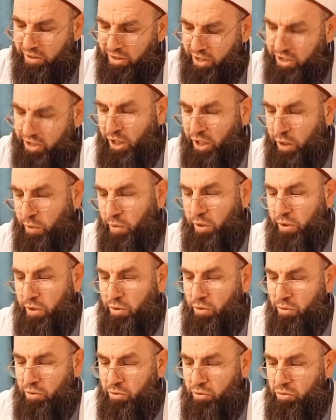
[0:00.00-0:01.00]
Teşekkür
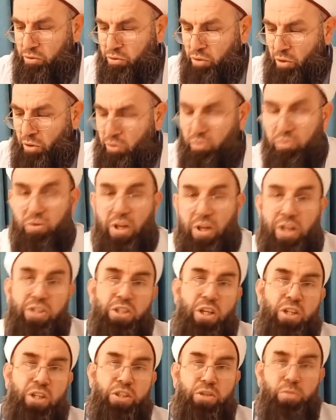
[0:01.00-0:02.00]
ediyoruz. Çok güzel
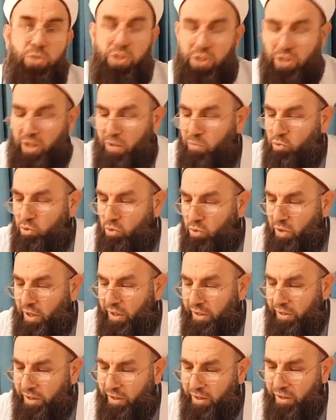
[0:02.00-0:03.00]
çalışmış. Hem
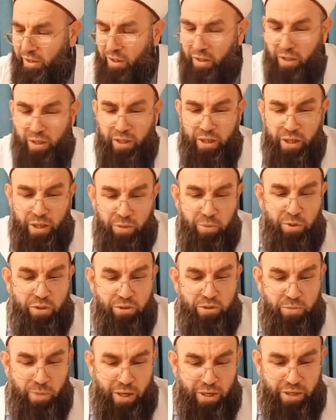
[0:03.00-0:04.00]
sureleri hem
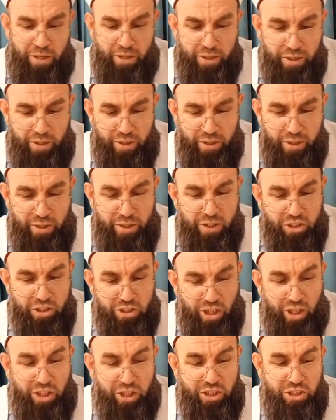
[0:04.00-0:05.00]
ezberleri
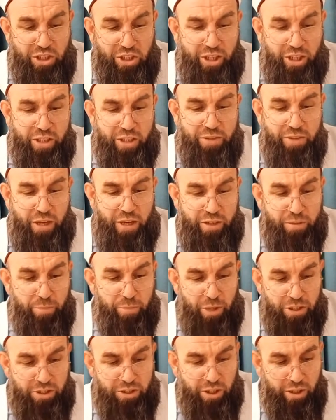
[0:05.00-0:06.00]
şakır şakır verdi
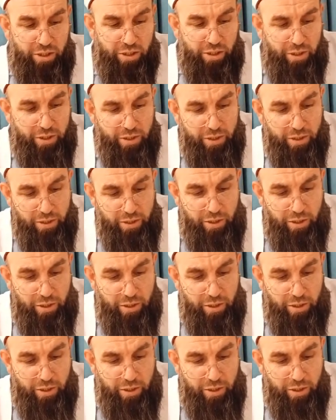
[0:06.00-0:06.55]
maşallah.